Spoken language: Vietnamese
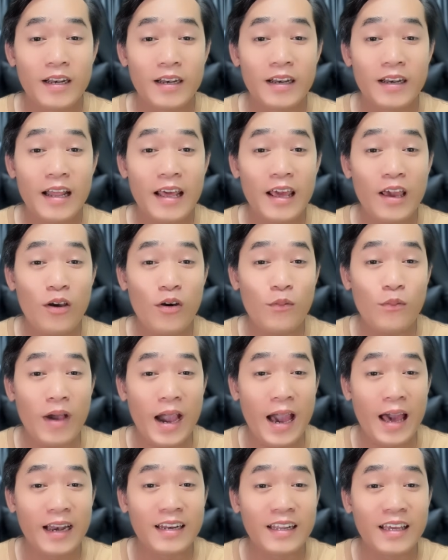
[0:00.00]
Nếu
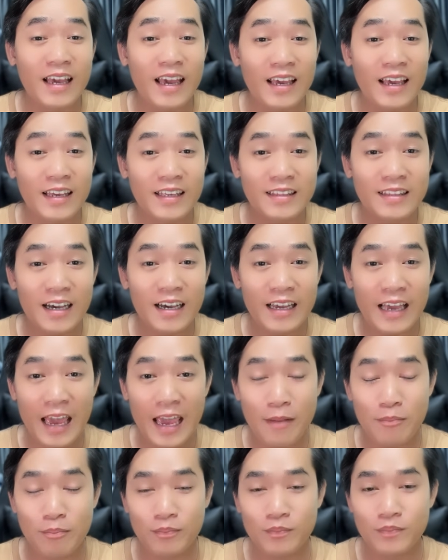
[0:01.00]
mà anh nghĩ tới
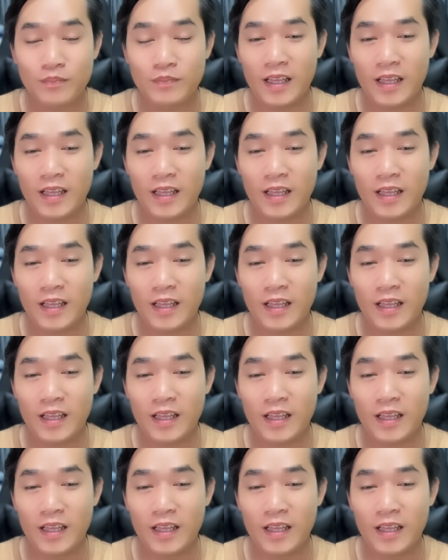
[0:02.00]
em